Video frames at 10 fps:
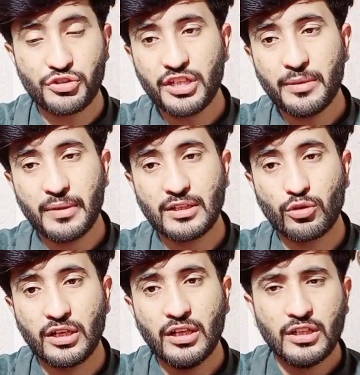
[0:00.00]
खुशी की बात
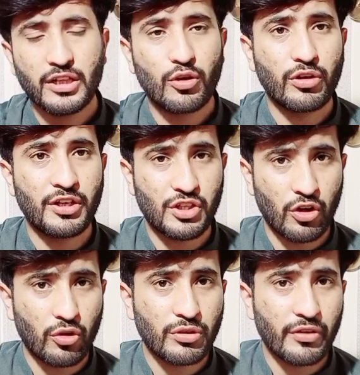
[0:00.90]
होगी कि उनका
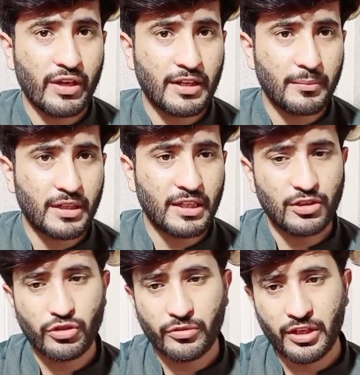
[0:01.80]
शोहर उनके वेलकम के
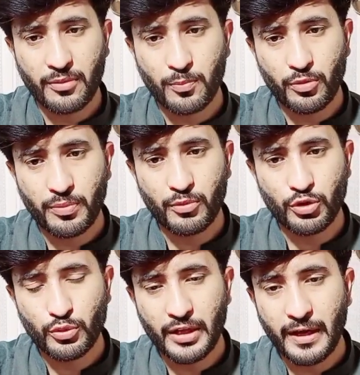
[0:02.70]
लिए जो है एयरपोर्ट पर
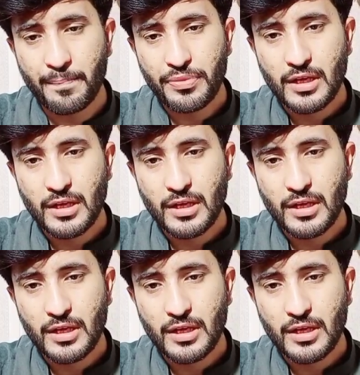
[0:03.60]
मौजूद है